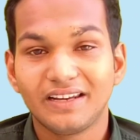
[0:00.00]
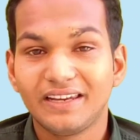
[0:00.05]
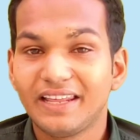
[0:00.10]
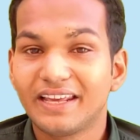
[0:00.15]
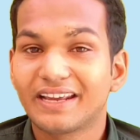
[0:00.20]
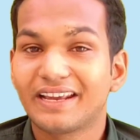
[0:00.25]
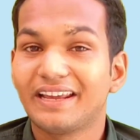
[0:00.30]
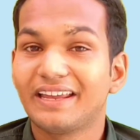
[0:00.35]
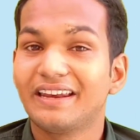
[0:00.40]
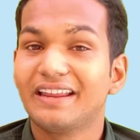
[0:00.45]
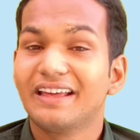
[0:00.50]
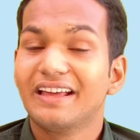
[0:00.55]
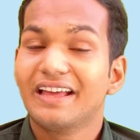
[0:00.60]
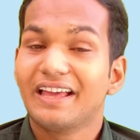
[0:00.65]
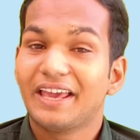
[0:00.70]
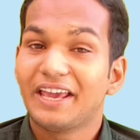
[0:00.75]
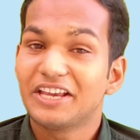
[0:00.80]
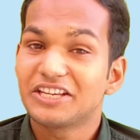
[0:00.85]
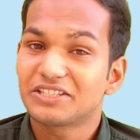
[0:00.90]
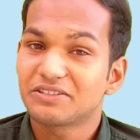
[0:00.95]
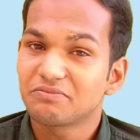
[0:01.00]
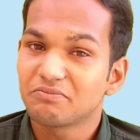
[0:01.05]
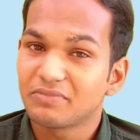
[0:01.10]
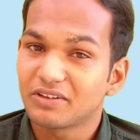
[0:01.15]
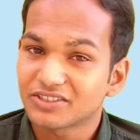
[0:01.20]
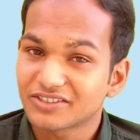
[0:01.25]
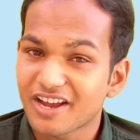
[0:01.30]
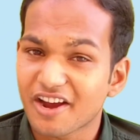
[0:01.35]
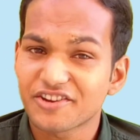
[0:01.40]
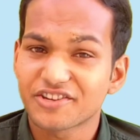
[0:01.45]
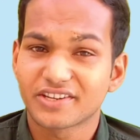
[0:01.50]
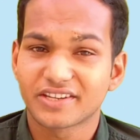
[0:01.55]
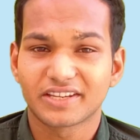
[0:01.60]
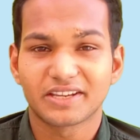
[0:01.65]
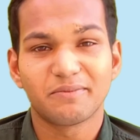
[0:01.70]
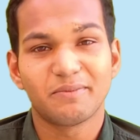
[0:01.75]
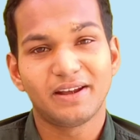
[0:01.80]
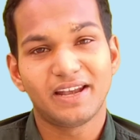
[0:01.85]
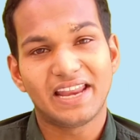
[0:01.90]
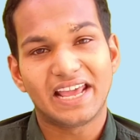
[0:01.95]
लेकिन इस शख्स
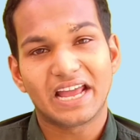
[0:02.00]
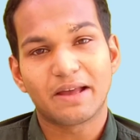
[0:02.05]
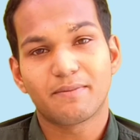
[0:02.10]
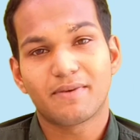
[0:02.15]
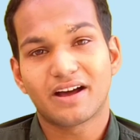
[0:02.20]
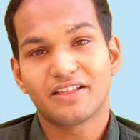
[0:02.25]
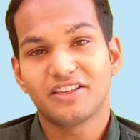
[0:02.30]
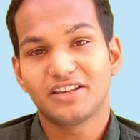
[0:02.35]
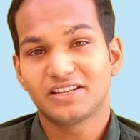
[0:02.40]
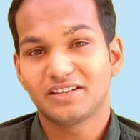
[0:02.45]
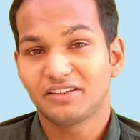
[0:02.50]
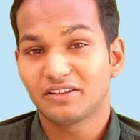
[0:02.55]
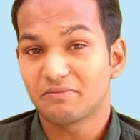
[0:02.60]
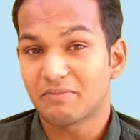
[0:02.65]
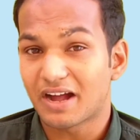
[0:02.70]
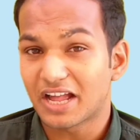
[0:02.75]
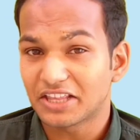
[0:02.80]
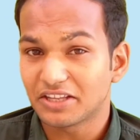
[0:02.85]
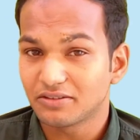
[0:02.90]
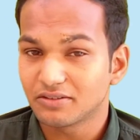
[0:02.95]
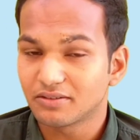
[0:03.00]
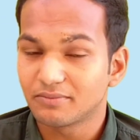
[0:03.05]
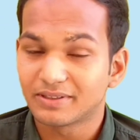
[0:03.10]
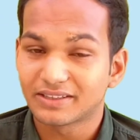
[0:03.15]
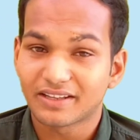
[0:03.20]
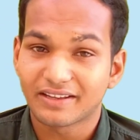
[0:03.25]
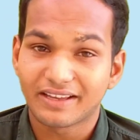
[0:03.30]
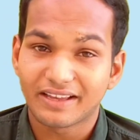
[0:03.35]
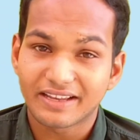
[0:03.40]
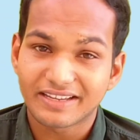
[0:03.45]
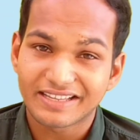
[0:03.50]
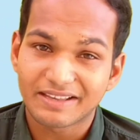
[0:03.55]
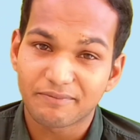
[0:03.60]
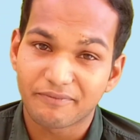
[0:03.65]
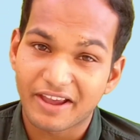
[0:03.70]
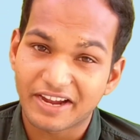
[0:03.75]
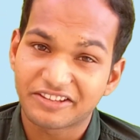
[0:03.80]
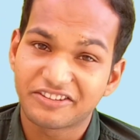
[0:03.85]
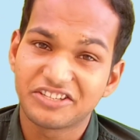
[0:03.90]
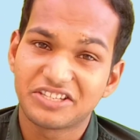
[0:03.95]
से मिलने के बाद बाद मतलब ऐसे
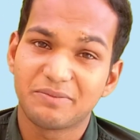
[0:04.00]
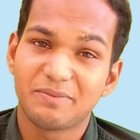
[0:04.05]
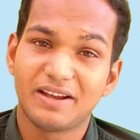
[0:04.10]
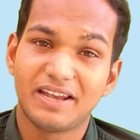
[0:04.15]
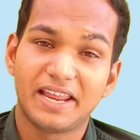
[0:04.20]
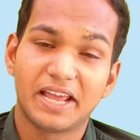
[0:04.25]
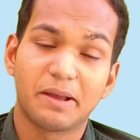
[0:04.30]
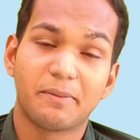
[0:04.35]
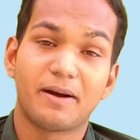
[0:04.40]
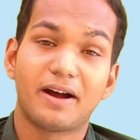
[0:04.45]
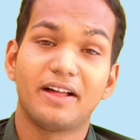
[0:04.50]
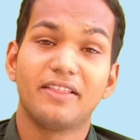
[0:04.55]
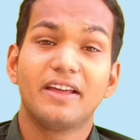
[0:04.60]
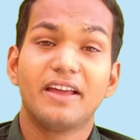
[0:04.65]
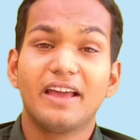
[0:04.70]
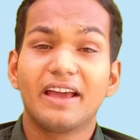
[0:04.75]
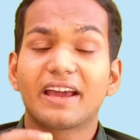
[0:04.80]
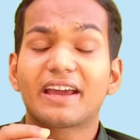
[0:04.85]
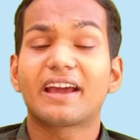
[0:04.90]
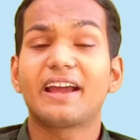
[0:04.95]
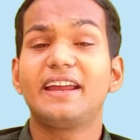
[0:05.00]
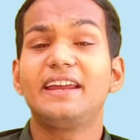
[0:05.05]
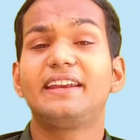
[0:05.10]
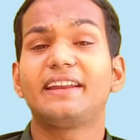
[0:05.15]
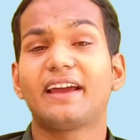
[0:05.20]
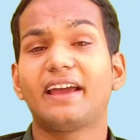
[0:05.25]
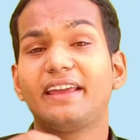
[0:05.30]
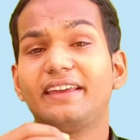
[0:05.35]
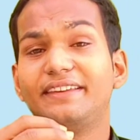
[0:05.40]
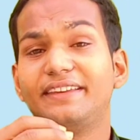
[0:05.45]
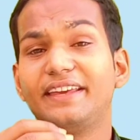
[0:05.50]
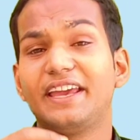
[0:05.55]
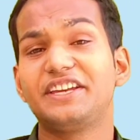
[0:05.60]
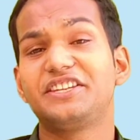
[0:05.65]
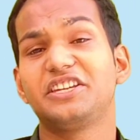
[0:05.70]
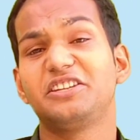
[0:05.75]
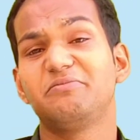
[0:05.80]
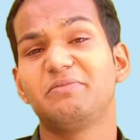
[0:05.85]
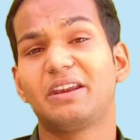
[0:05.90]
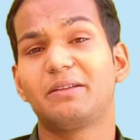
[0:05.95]
व्यक्ति से मिलने के बाद कहीं ना कहीं ये
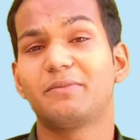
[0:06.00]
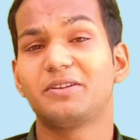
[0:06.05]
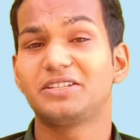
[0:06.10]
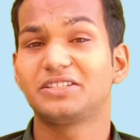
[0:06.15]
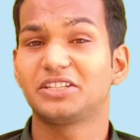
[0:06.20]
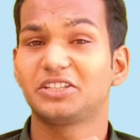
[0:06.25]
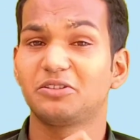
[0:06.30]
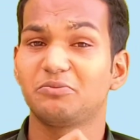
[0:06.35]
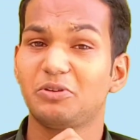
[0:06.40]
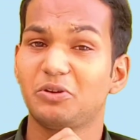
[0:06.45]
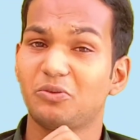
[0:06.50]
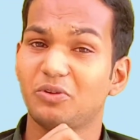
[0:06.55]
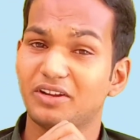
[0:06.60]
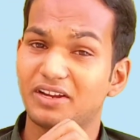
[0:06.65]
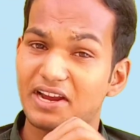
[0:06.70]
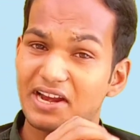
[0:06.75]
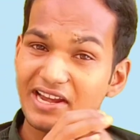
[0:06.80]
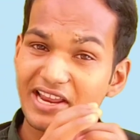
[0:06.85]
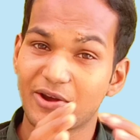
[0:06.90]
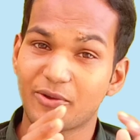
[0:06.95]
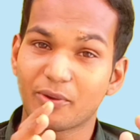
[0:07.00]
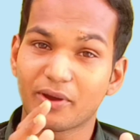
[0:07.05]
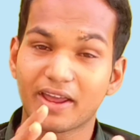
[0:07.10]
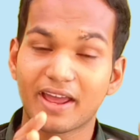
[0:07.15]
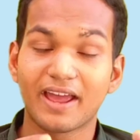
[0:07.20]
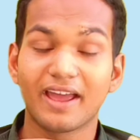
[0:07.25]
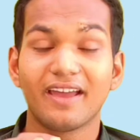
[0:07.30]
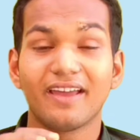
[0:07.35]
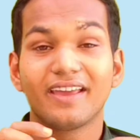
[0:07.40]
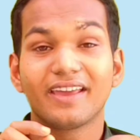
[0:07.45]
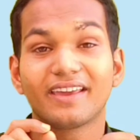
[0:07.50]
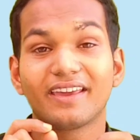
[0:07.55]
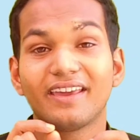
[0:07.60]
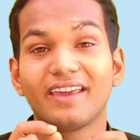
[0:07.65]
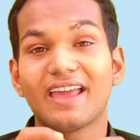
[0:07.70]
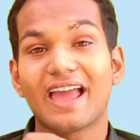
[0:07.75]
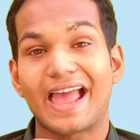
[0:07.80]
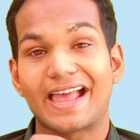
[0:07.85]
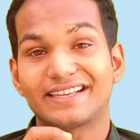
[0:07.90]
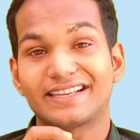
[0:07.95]
चीज़ मेरे मन से तो बिल्कुल क्लियर हो गया है
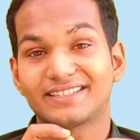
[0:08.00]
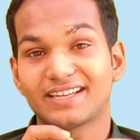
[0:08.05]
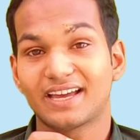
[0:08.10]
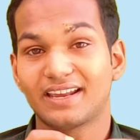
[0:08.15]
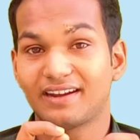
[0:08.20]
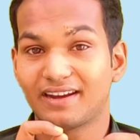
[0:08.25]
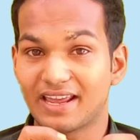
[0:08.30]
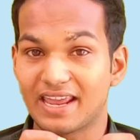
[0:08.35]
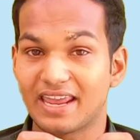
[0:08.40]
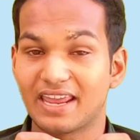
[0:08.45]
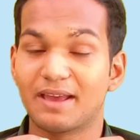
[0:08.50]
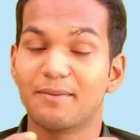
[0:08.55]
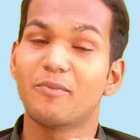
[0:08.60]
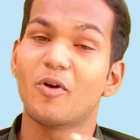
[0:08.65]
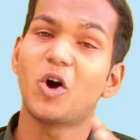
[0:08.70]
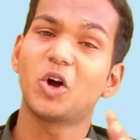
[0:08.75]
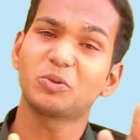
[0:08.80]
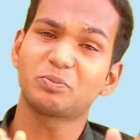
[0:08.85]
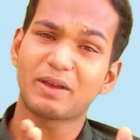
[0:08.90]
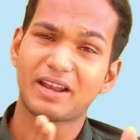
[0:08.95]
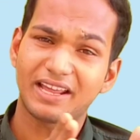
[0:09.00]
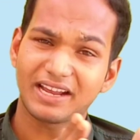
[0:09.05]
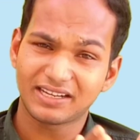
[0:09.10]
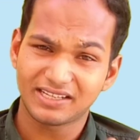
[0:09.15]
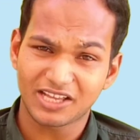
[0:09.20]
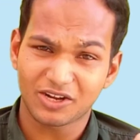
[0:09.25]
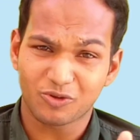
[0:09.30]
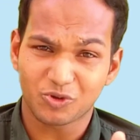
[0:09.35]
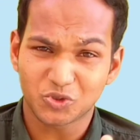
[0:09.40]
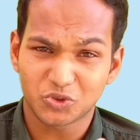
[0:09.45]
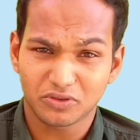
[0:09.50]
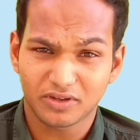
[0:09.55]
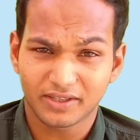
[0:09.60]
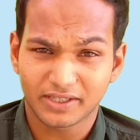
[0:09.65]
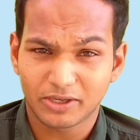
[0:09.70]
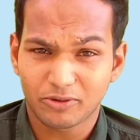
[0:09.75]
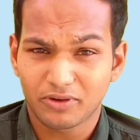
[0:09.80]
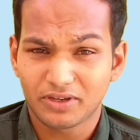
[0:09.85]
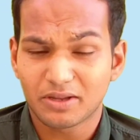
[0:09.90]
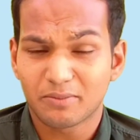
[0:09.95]
कि ऐसा नहीं है बहुत पहले क्लियर हो चुका था
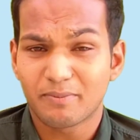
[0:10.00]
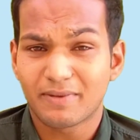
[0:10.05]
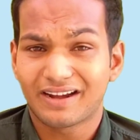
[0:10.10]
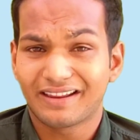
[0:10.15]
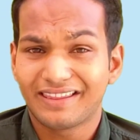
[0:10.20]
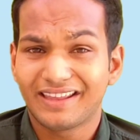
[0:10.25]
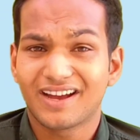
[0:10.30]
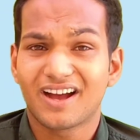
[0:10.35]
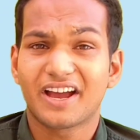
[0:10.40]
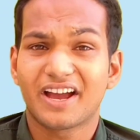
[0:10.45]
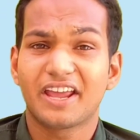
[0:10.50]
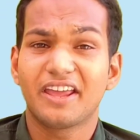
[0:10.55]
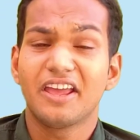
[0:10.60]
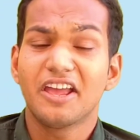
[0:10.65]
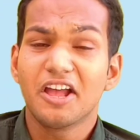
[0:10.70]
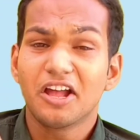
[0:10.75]
क्योंकि जब मैंने देखा कि